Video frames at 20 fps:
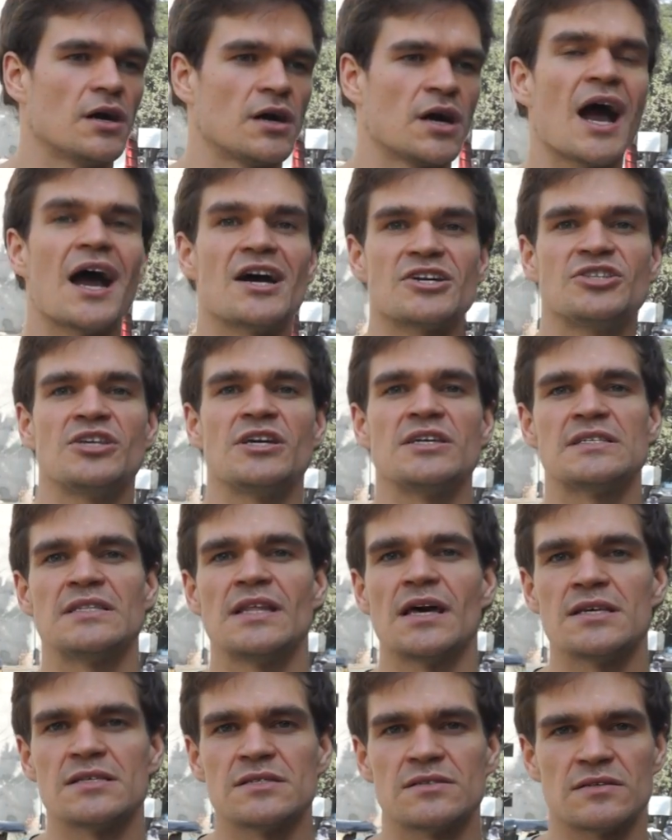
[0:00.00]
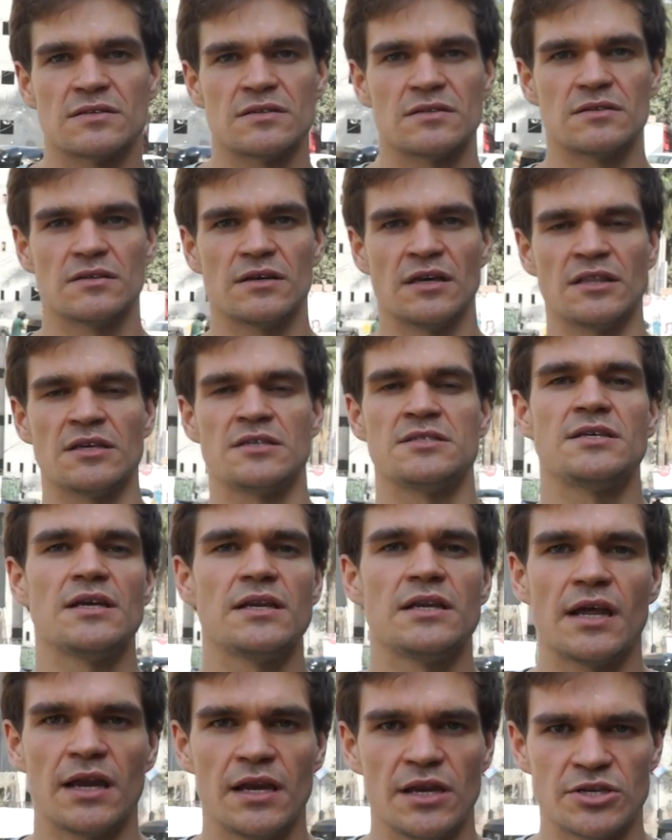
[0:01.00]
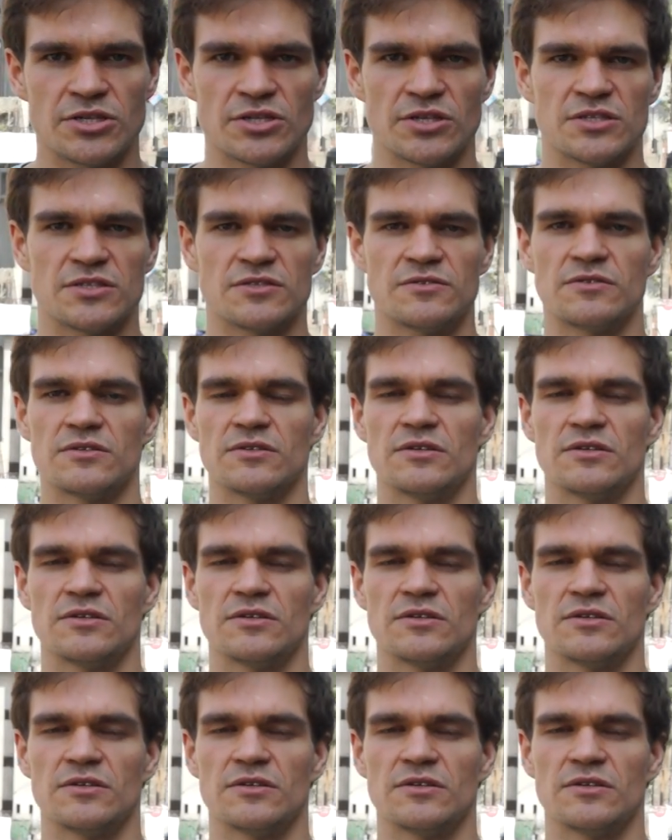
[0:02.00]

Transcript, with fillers: Каждый из нас – это сильная личность.